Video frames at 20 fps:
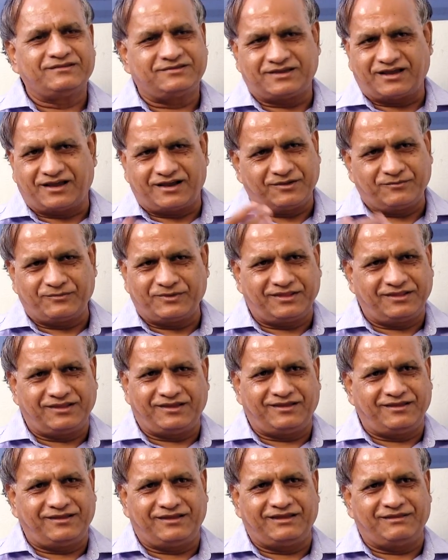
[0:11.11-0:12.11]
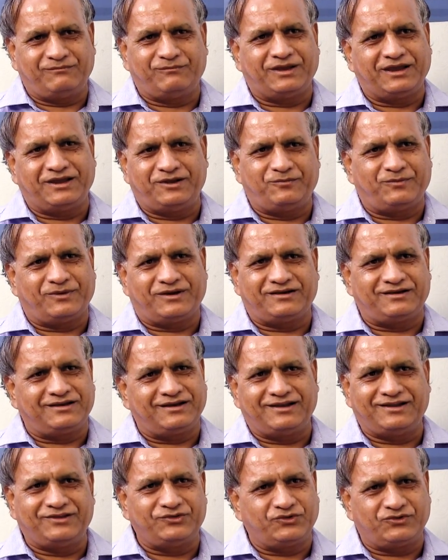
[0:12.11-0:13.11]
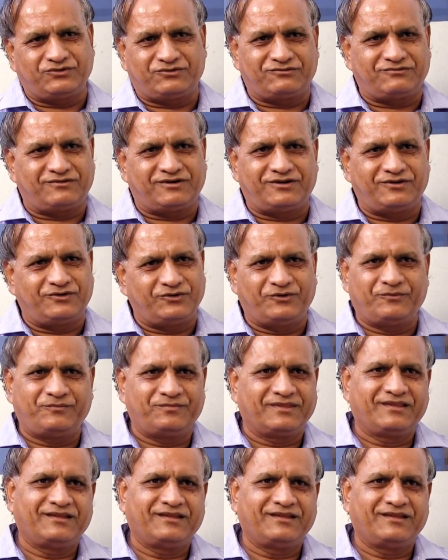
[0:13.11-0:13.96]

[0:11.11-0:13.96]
చాలామంది బయట పార్టీల నుంచి వచ్చిన వాళ్ళు